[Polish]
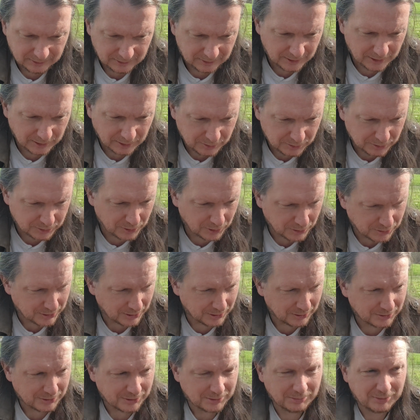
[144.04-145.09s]
kiedy już dotrze
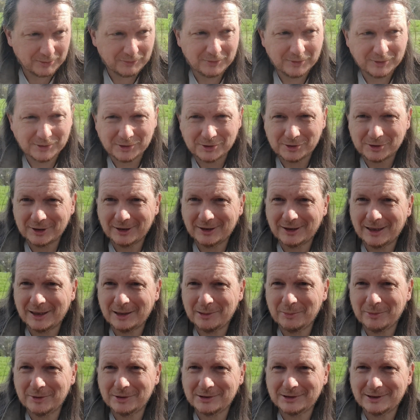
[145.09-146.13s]
do ciebie fizycznie ta
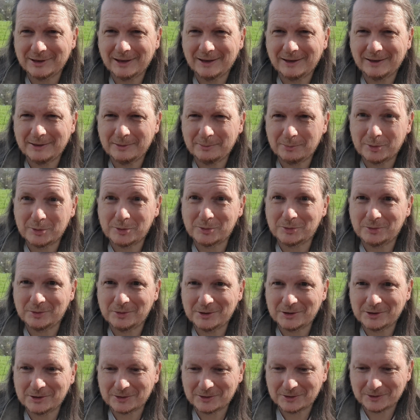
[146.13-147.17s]
emocja i
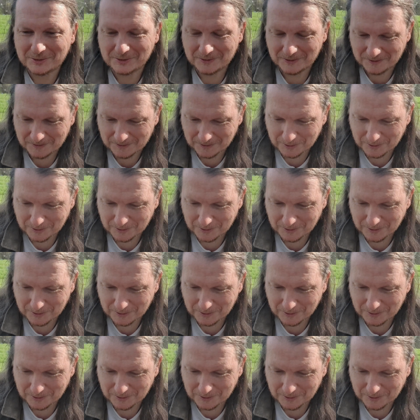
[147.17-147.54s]
poczujesz